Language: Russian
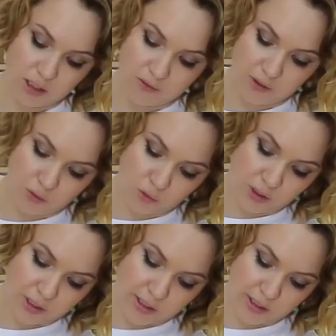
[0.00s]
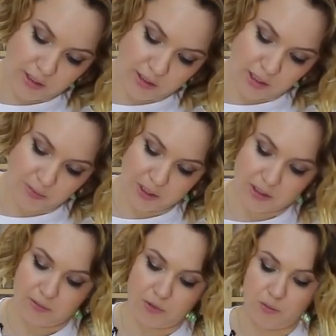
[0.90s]
Сверху, если есть
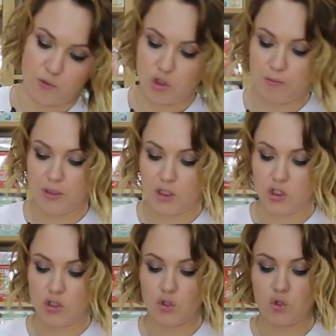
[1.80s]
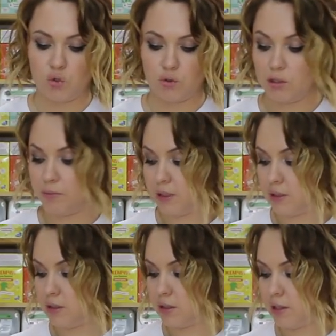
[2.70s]
необходимость, можно положить еще
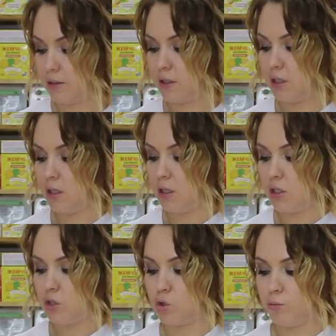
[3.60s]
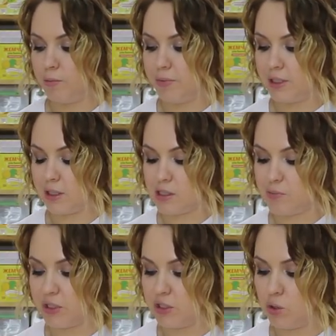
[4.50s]
наполнителя, чтобы при
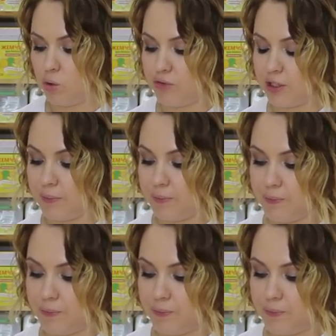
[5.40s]
транспортировке